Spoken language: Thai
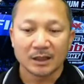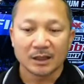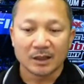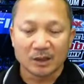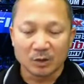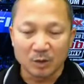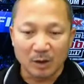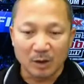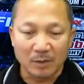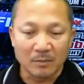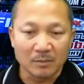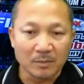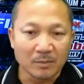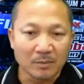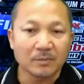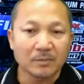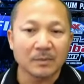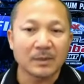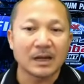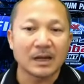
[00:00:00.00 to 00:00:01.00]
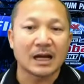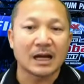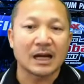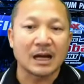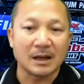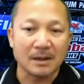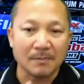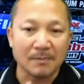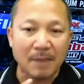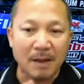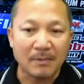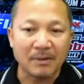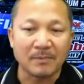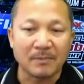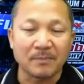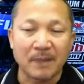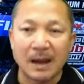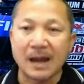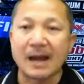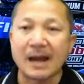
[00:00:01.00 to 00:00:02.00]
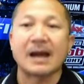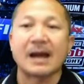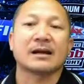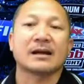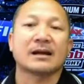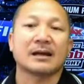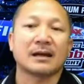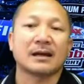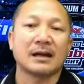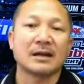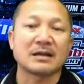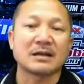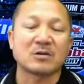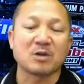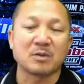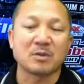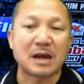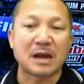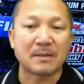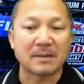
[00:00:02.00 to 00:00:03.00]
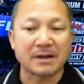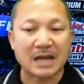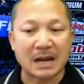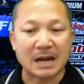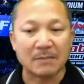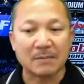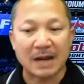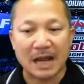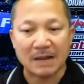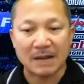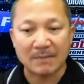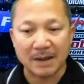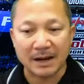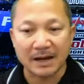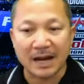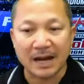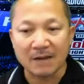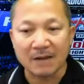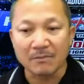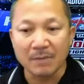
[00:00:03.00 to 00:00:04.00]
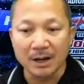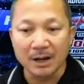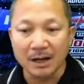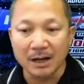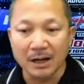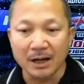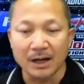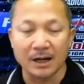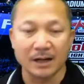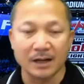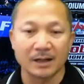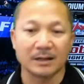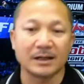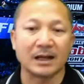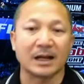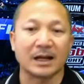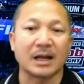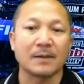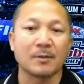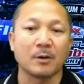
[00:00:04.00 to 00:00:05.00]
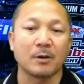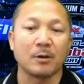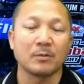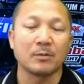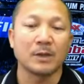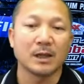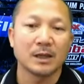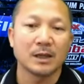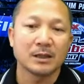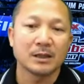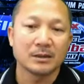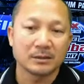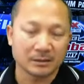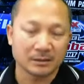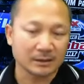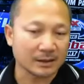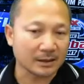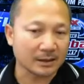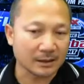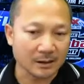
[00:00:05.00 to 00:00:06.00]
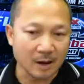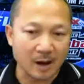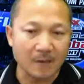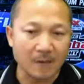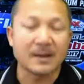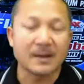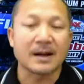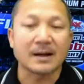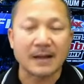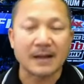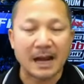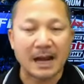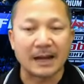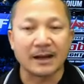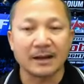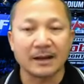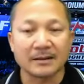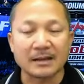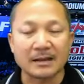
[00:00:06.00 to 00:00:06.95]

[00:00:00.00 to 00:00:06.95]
สวมผ้าปิดปากรักษาสุขภาพพยายามล้างไม้ล้างมือนะครับผมออกกำลังกายรักษา